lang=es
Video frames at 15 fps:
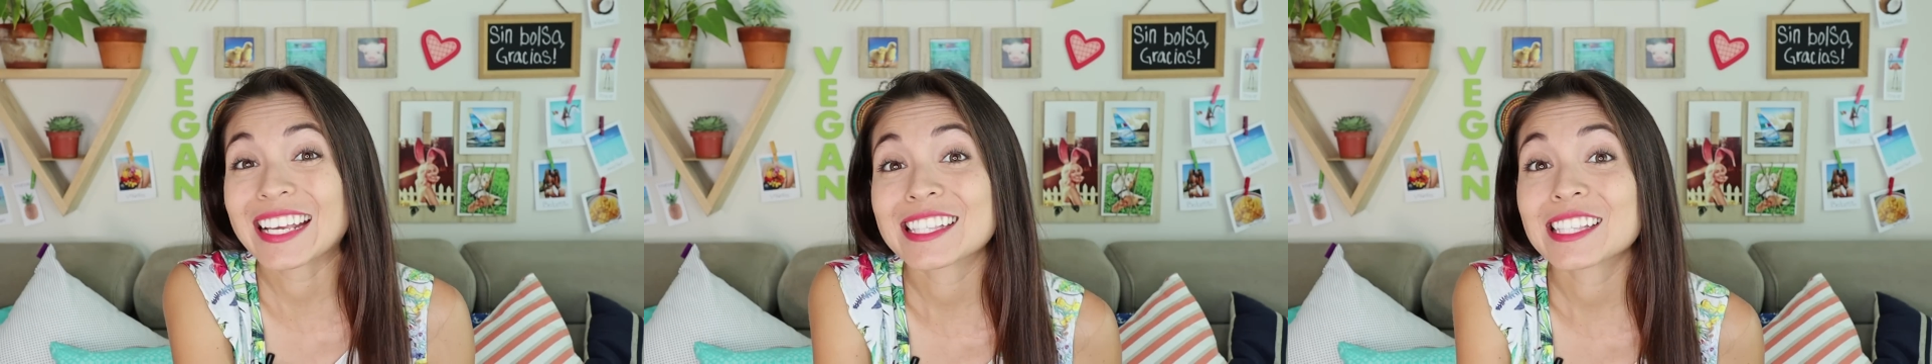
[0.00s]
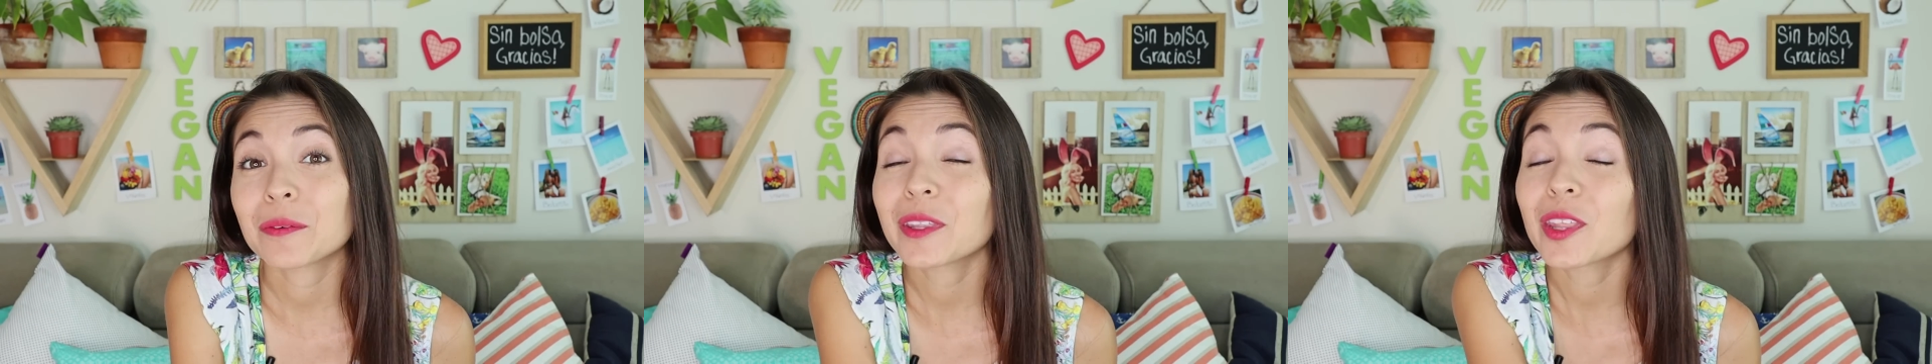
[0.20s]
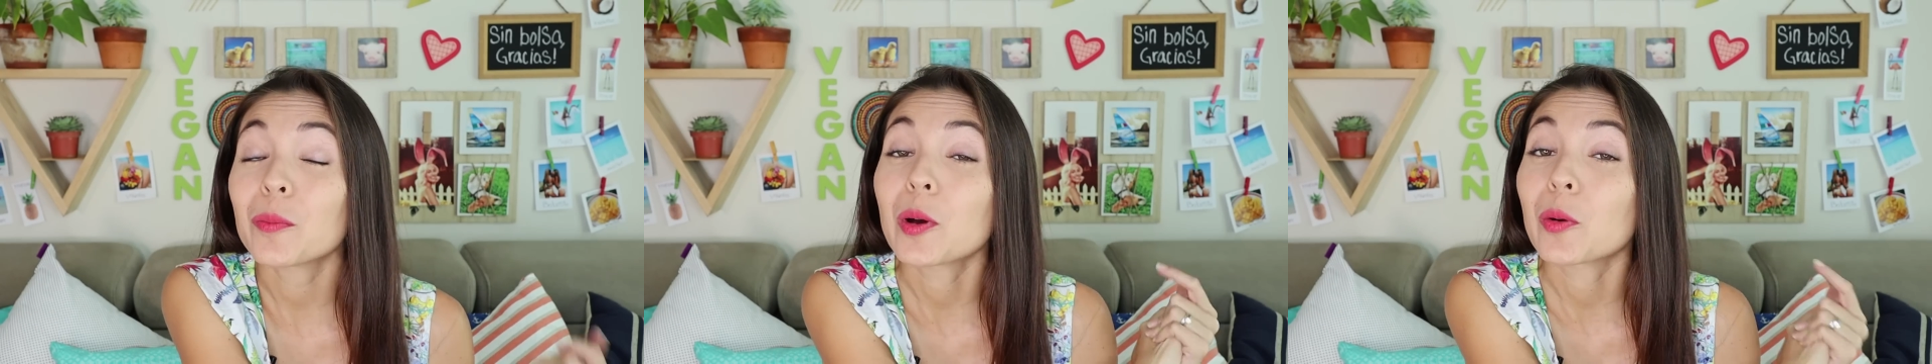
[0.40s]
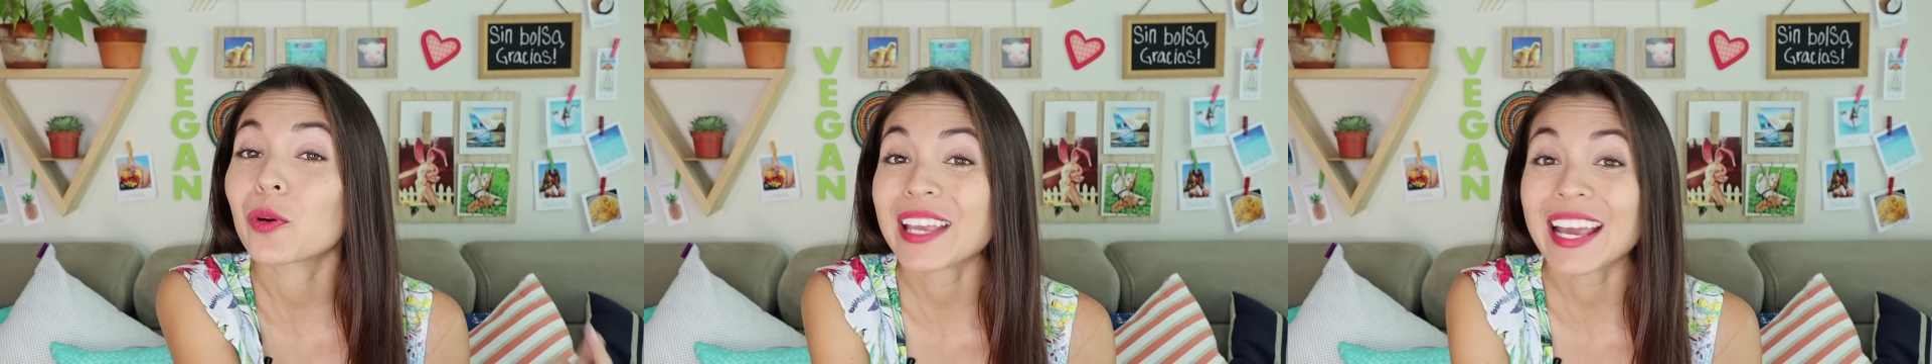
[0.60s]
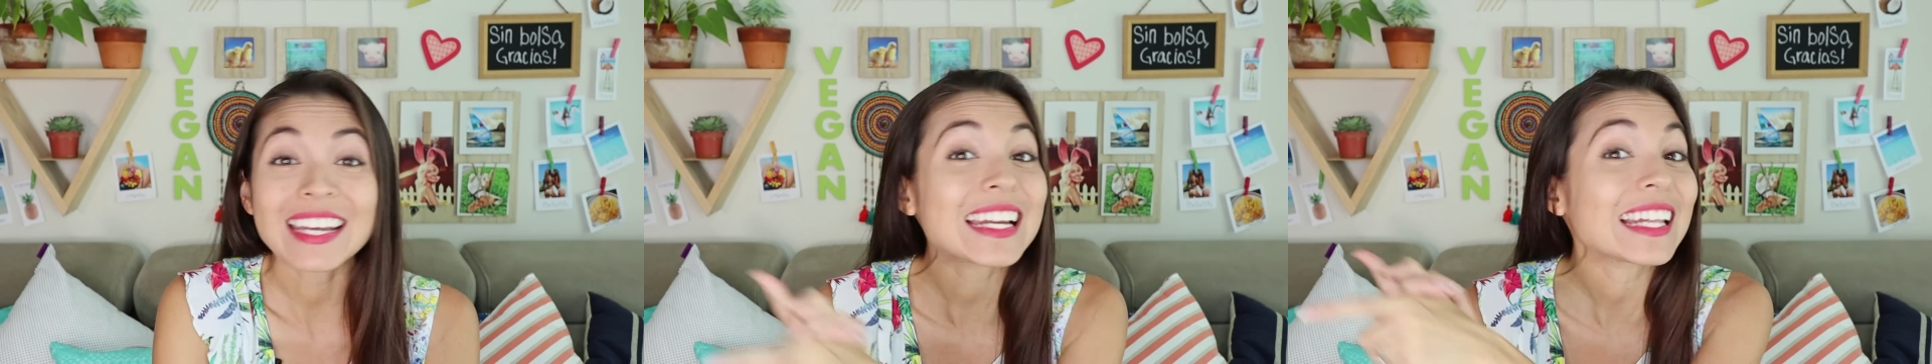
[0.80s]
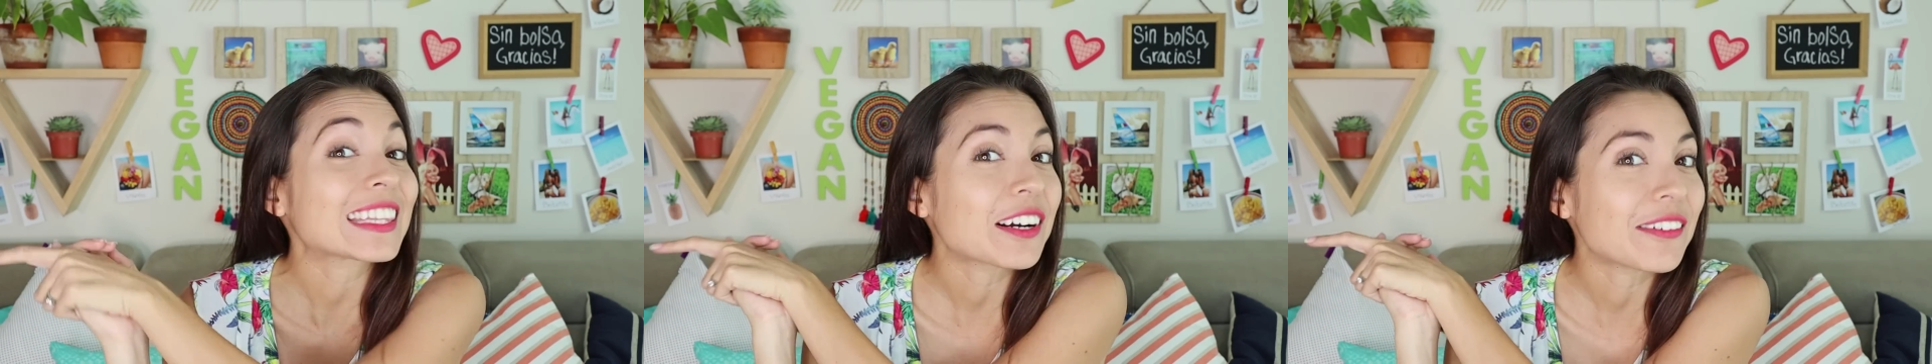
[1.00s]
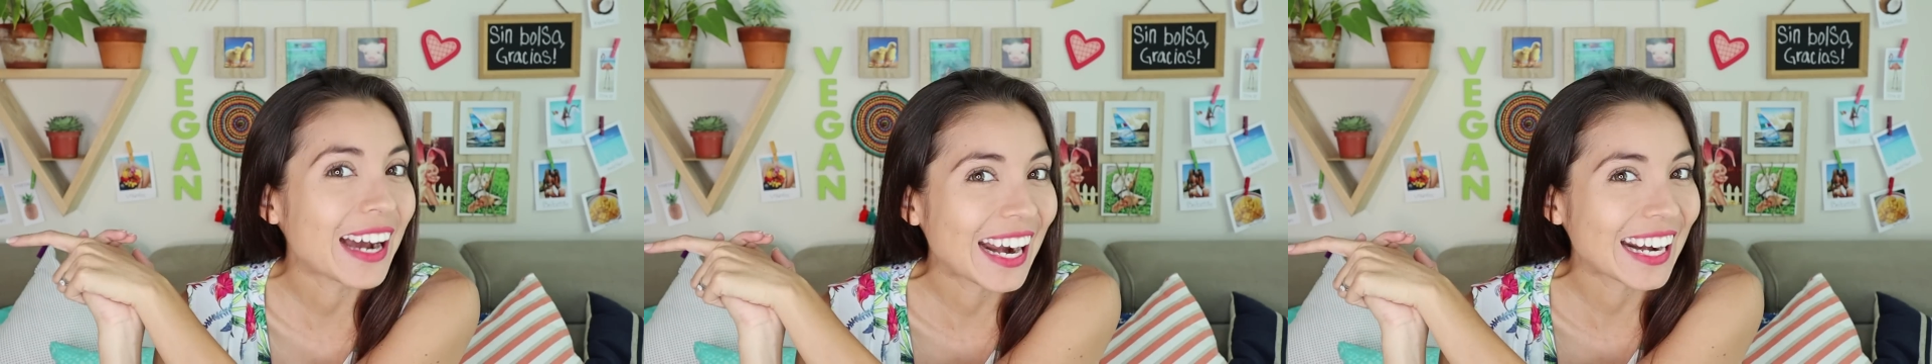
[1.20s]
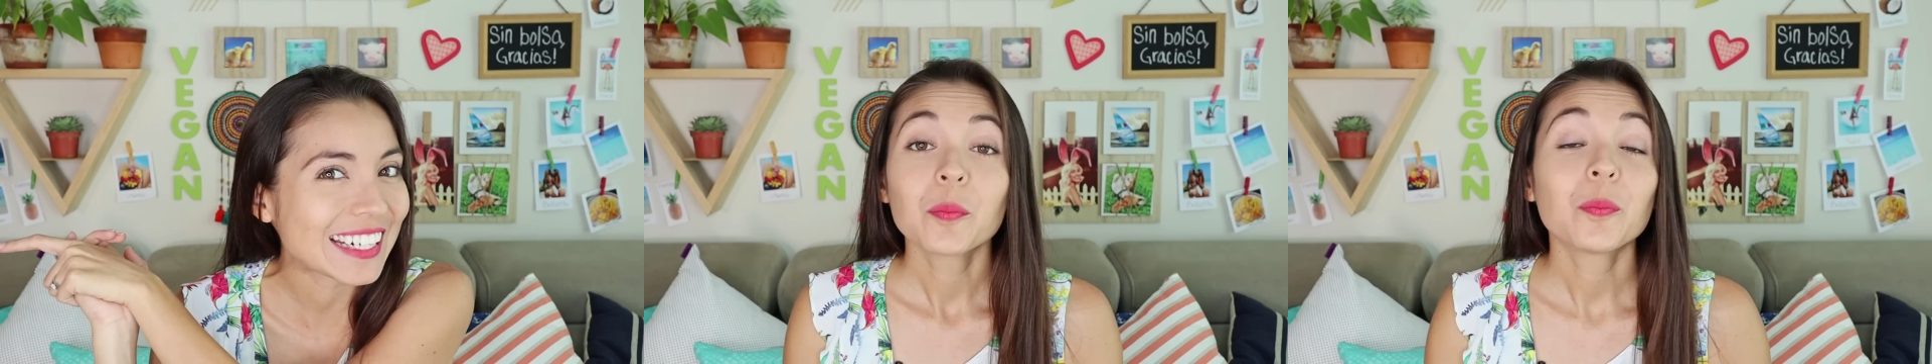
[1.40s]
este video me voy a ir a
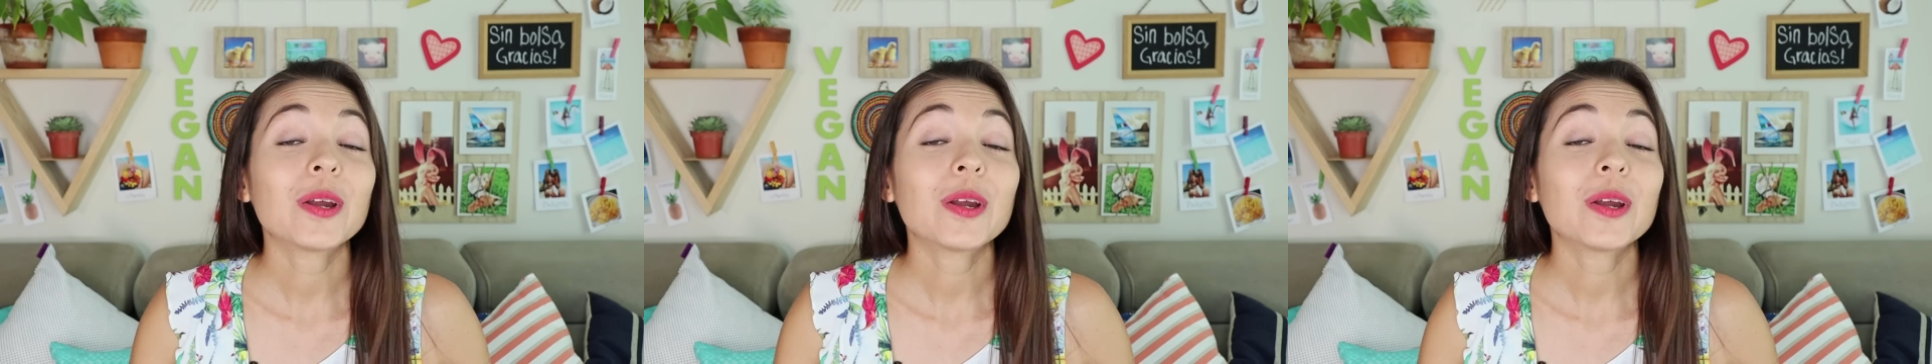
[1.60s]
trabajar.